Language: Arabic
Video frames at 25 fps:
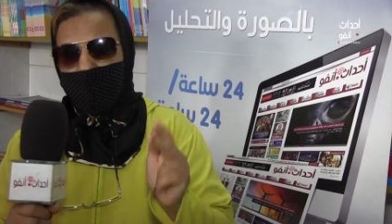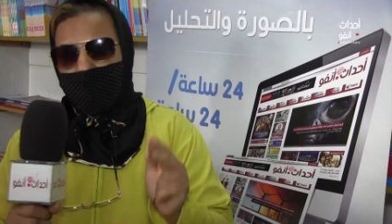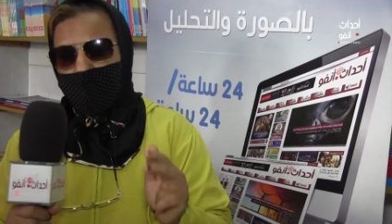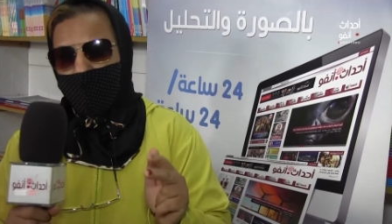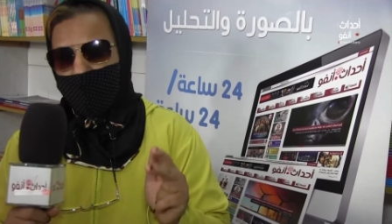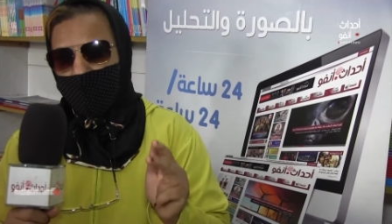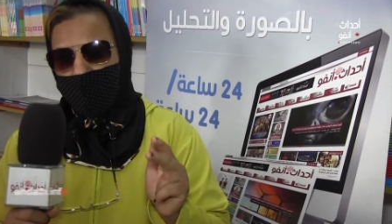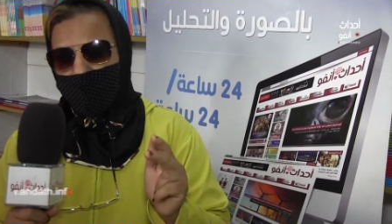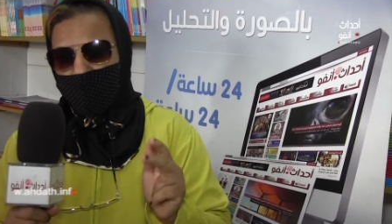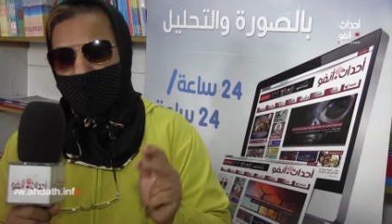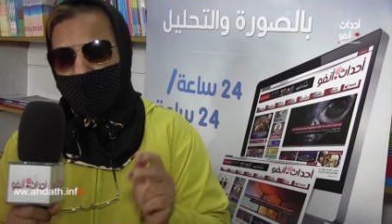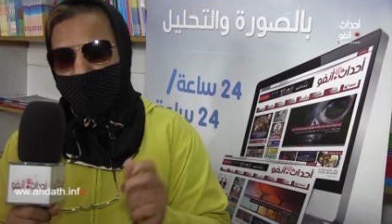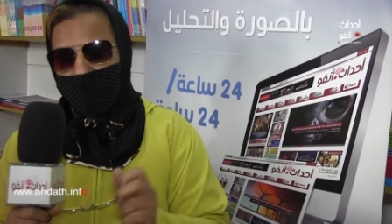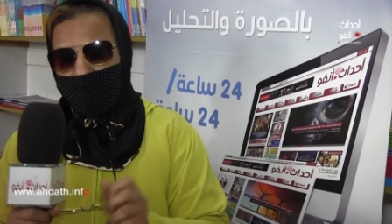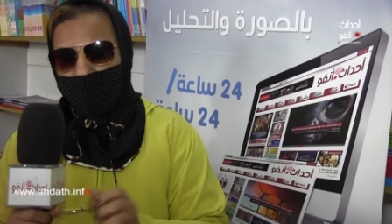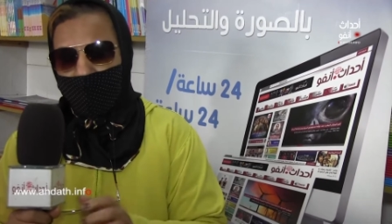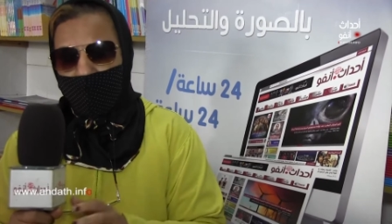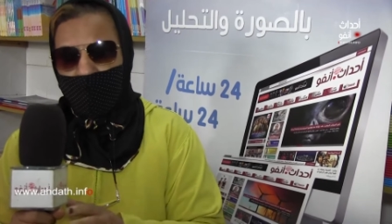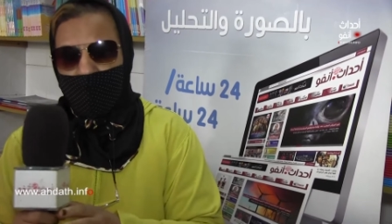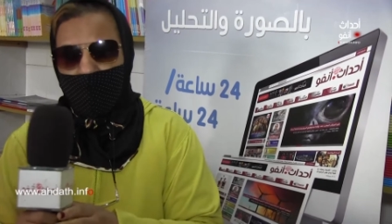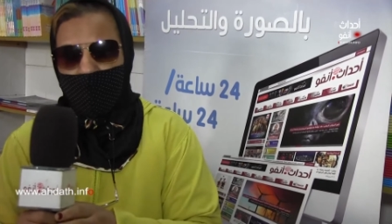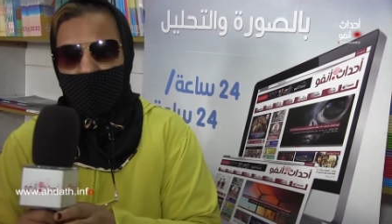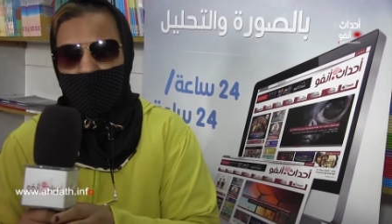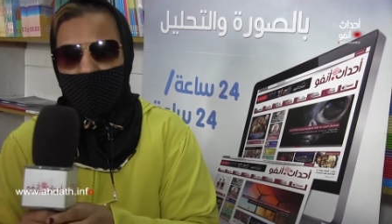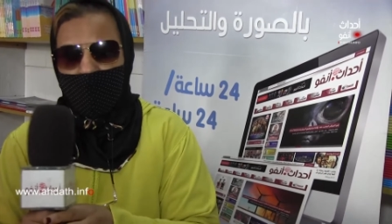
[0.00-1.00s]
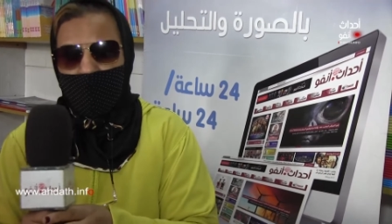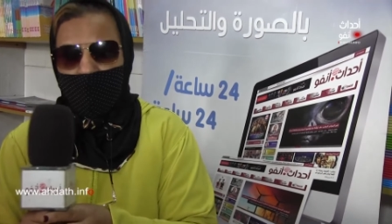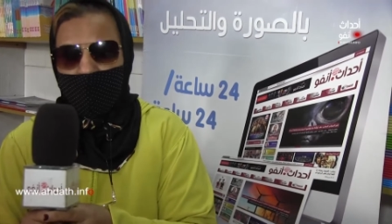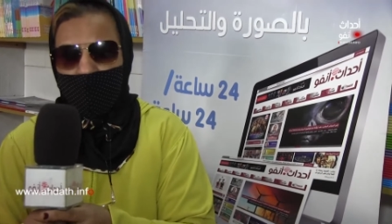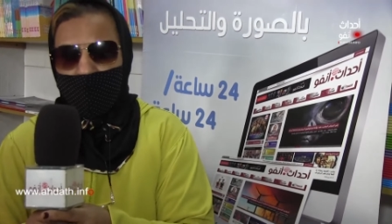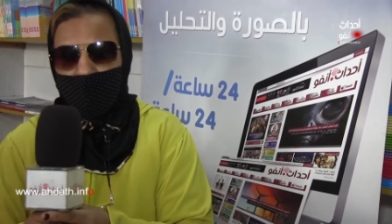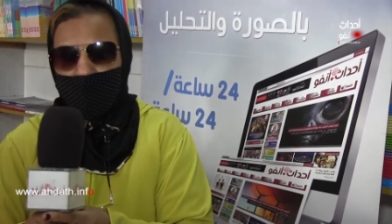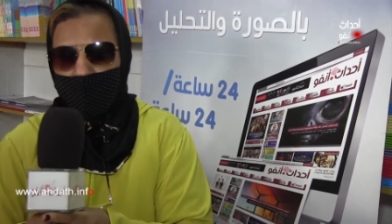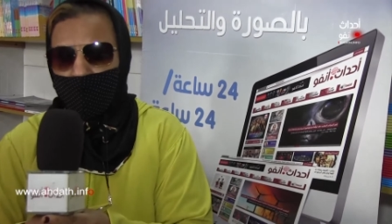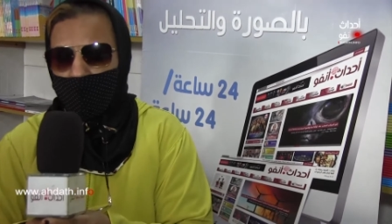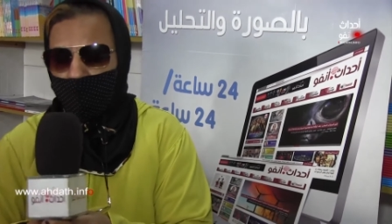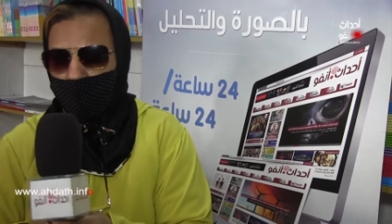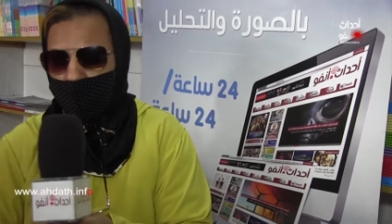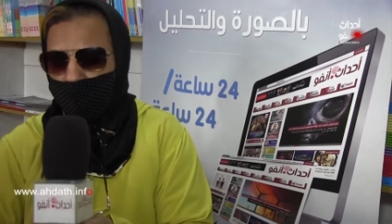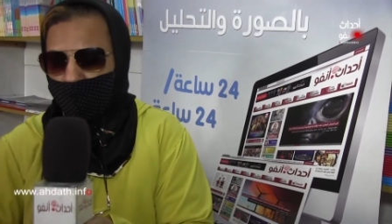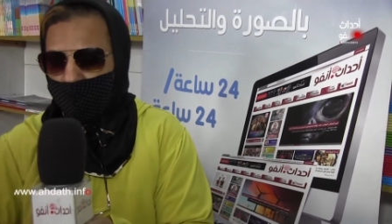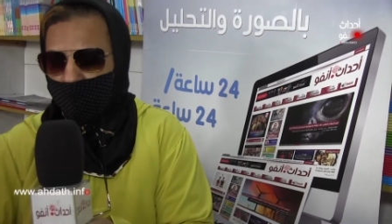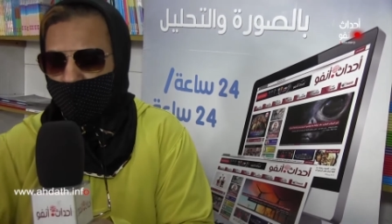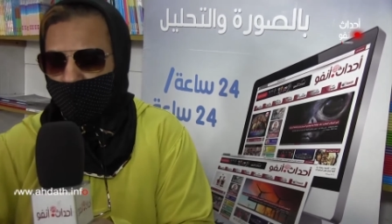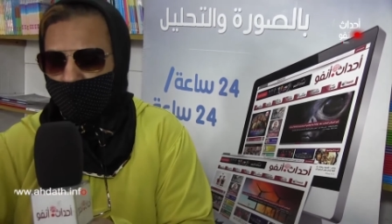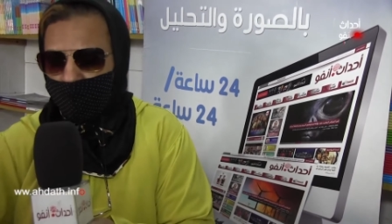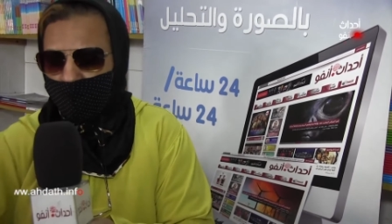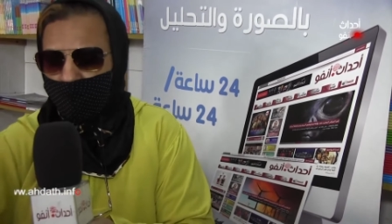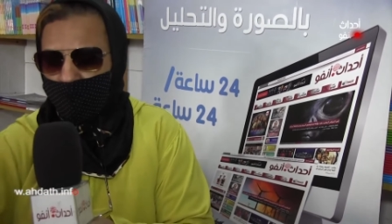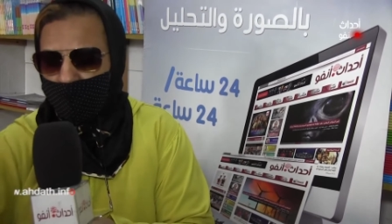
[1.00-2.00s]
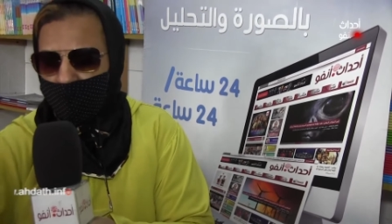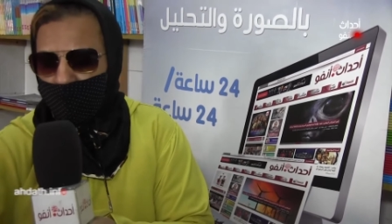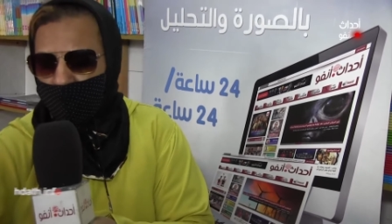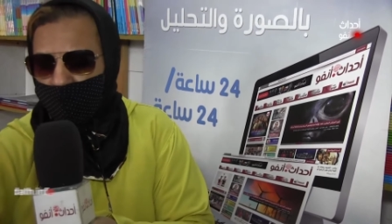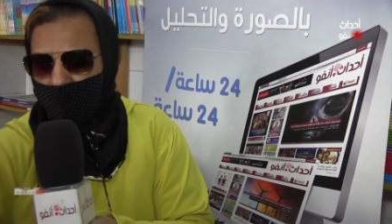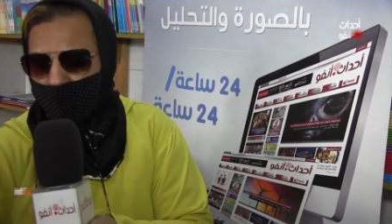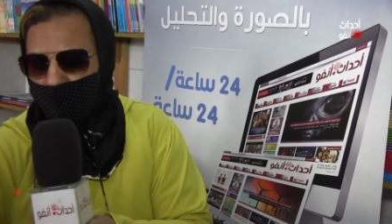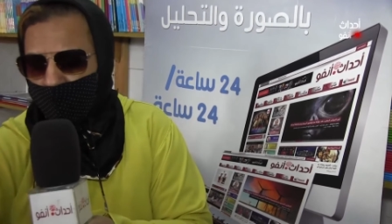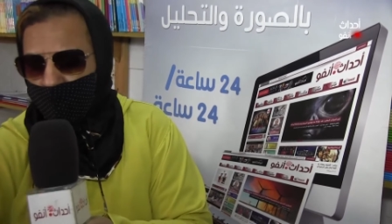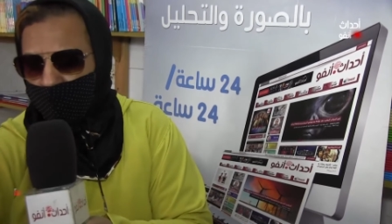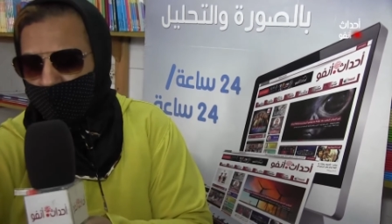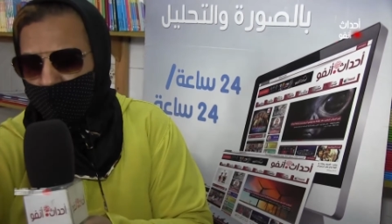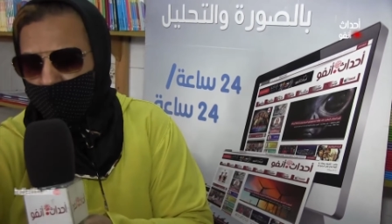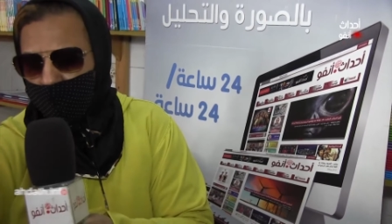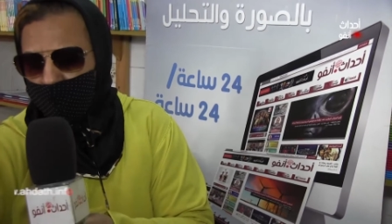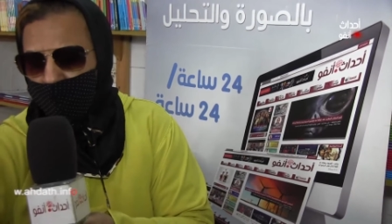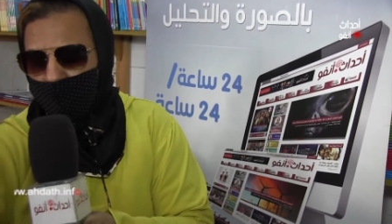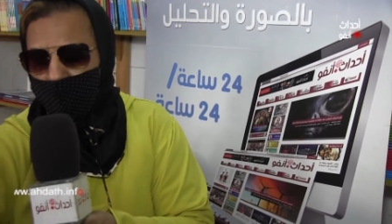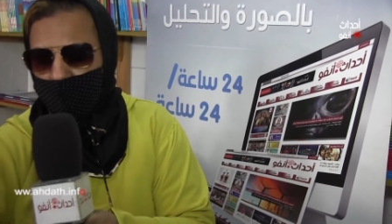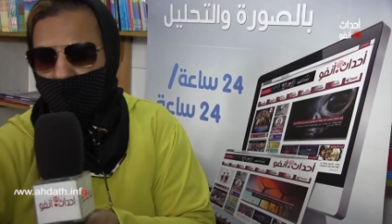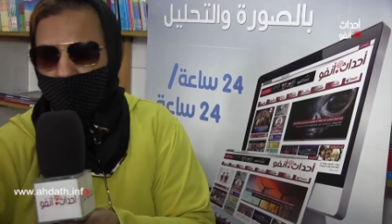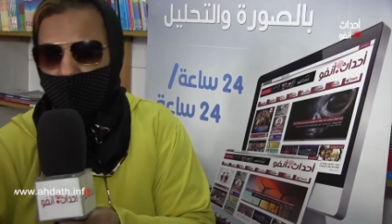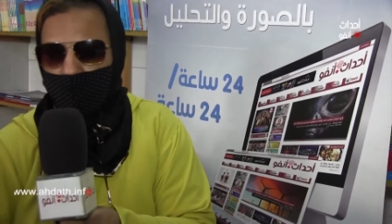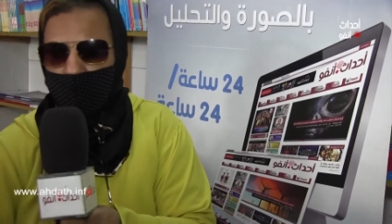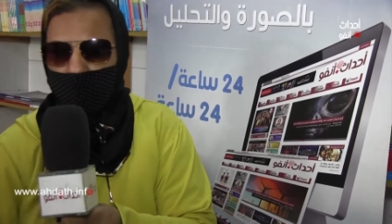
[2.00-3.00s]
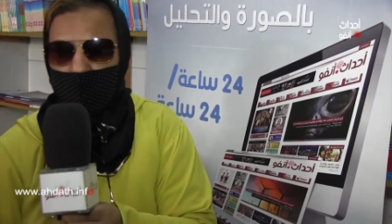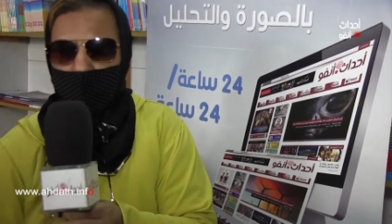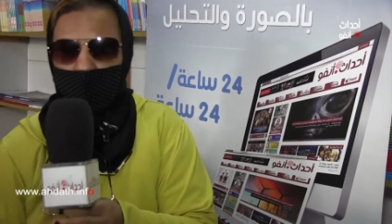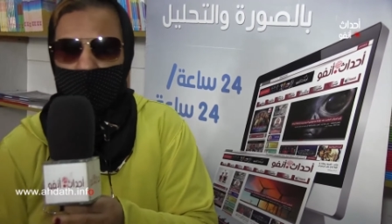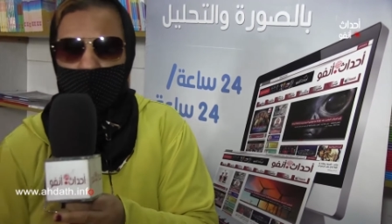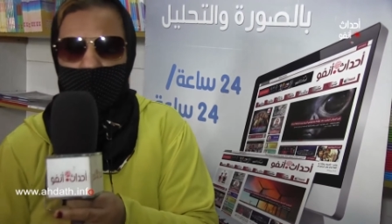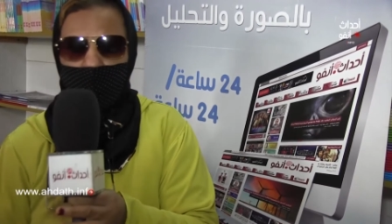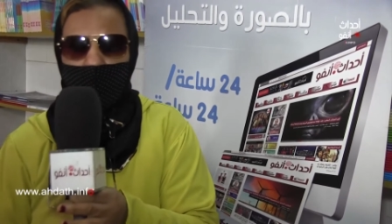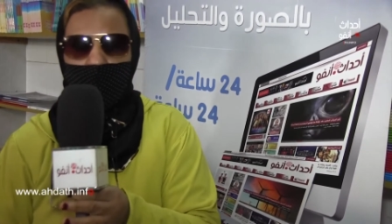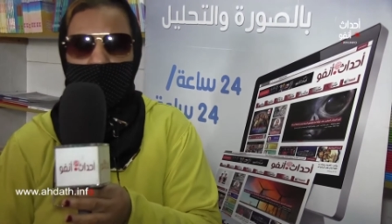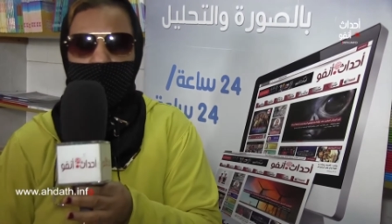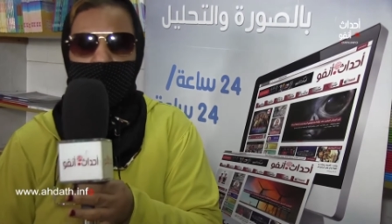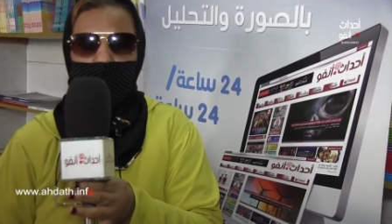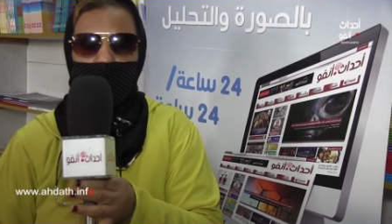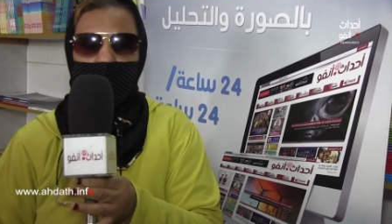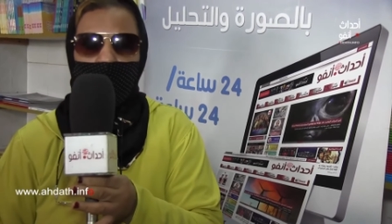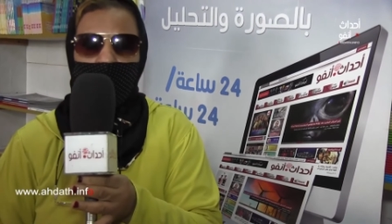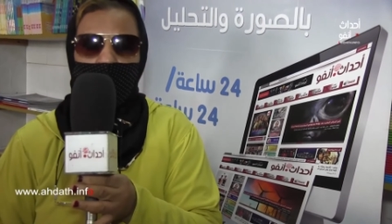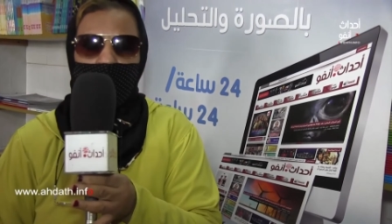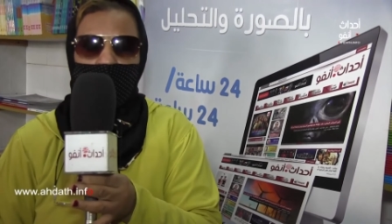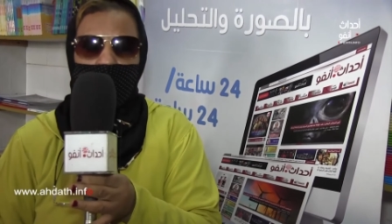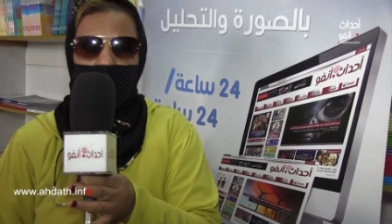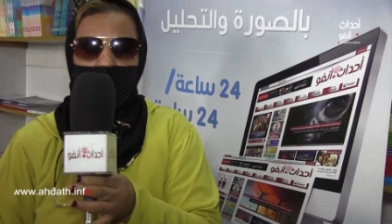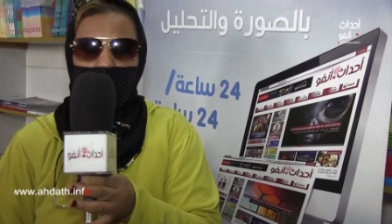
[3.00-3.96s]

من بعدها كيكون عندنا آه، كيكون آه،